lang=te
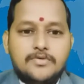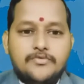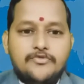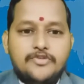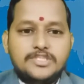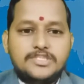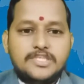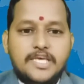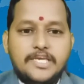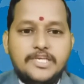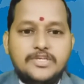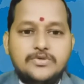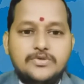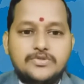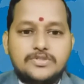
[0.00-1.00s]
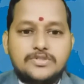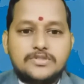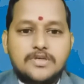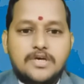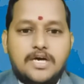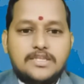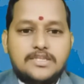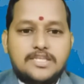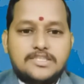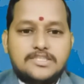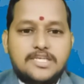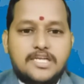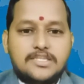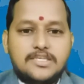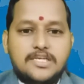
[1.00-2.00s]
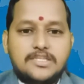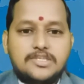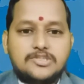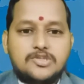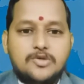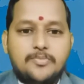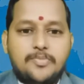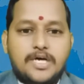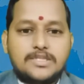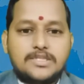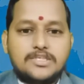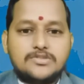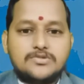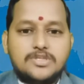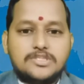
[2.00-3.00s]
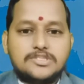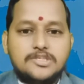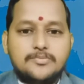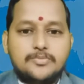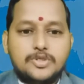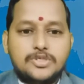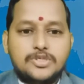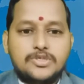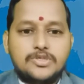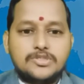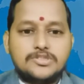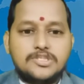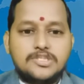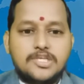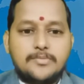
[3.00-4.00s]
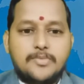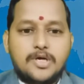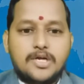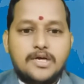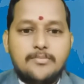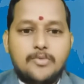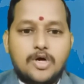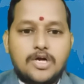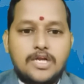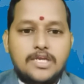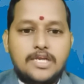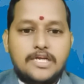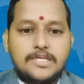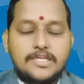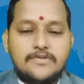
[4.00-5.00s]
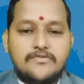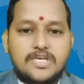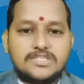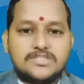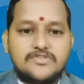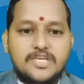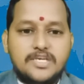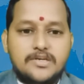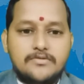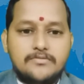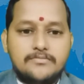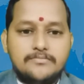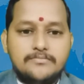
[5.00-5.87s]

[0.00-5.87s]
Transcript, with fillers: విసిఐ న్యూస్ అంతర్జాతీయ అధ్యక్షులు పాతా సుదర్శన్ పుట్టినరోజు సందర్భంగా మొక్కలు నాటిన వాసవియన్లు